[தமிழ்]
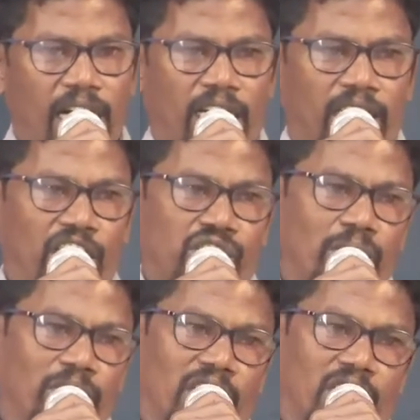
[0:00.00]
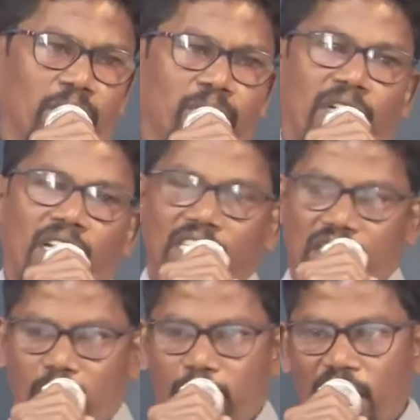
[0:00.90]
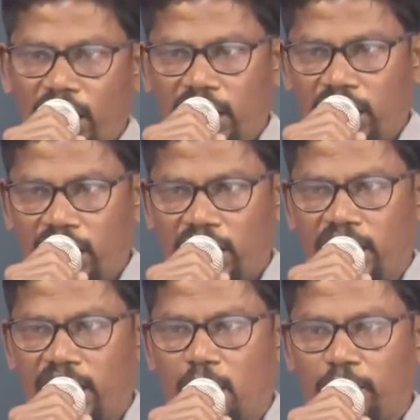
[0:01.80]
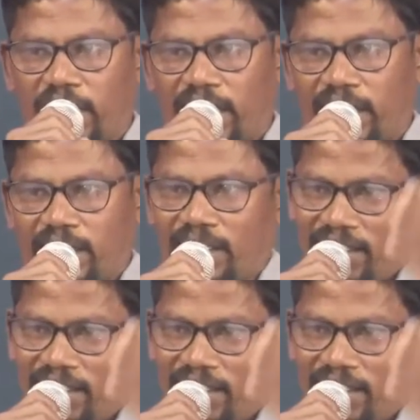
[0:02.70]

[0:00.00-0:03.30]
ஆராதனை செய்வதற்கும் சமமாக இருக்கிறது என்று என்ன பண்ணுறாரு